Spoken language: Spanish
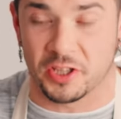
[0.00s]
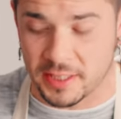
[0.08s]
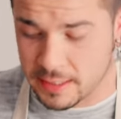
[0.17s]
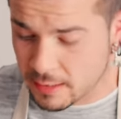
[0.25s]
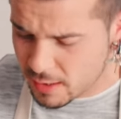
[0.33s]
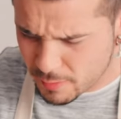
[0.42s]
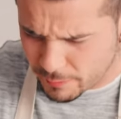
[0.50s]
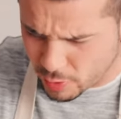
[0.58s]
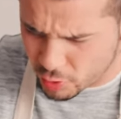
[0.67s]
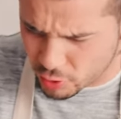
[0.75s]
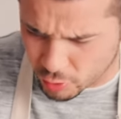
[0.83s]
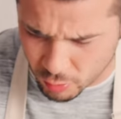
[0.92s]
así,
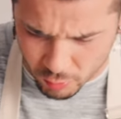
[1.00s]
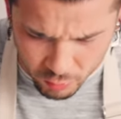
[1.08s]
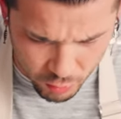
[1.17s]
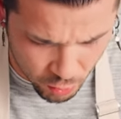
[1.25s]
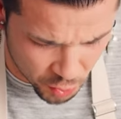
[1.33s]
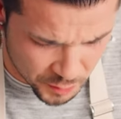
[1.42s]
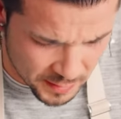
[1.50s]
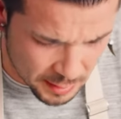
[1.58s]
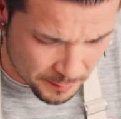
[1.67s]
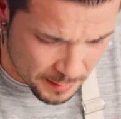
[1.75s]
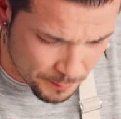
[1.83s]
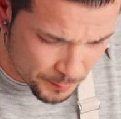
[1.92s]
pero esto no nos
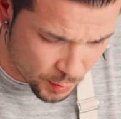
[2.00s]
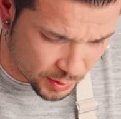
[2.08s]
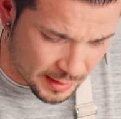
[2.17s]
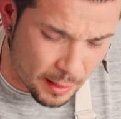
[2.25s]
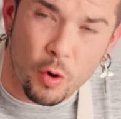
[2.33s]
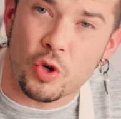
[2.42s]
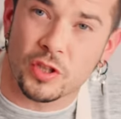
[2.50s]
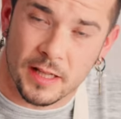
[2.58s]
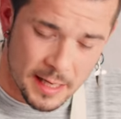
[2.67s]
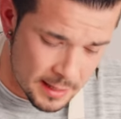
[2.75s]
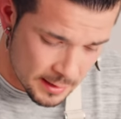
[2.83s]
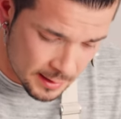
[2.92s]
viene bien porque la
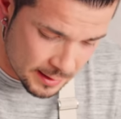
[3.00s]
costra